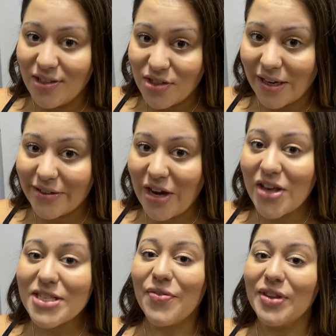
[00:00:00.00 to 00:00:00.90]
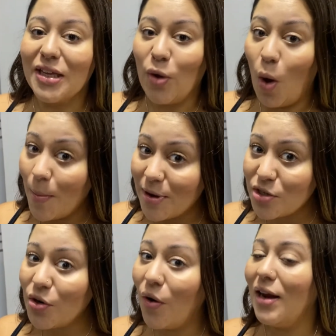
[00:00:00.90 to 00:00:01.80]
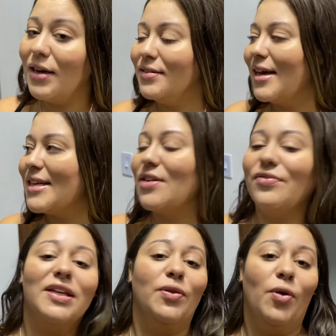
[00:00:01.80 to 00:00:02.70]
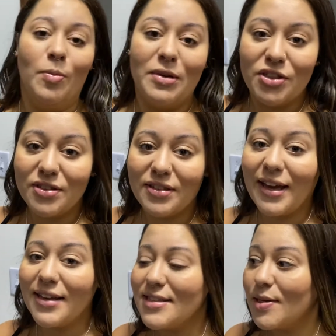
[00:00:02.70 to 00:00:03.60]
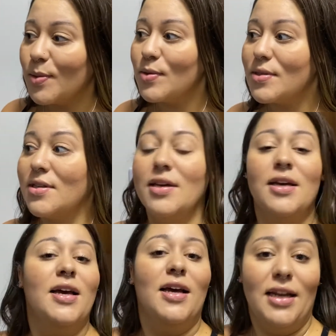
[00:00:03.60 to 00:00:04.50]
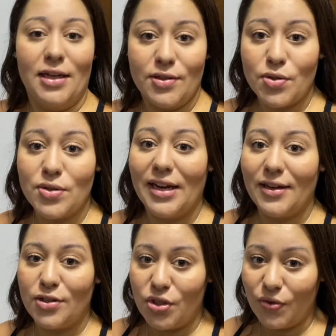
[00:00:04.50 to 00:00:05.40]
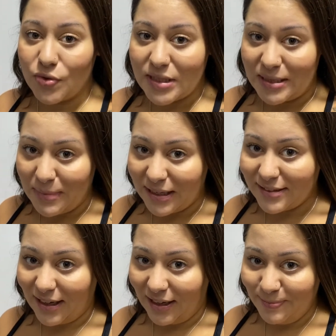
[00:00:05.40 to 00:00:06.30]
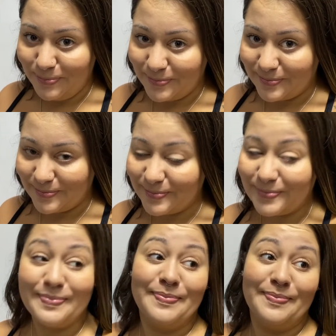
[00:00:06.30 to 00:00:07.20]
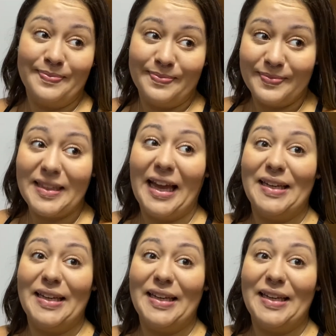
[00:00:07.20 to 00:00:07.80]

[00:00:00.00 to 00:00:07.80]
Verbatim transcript: gente, essa vida nômade, olha, essa vida nômade tem seus lados negativos também, tá? Tem.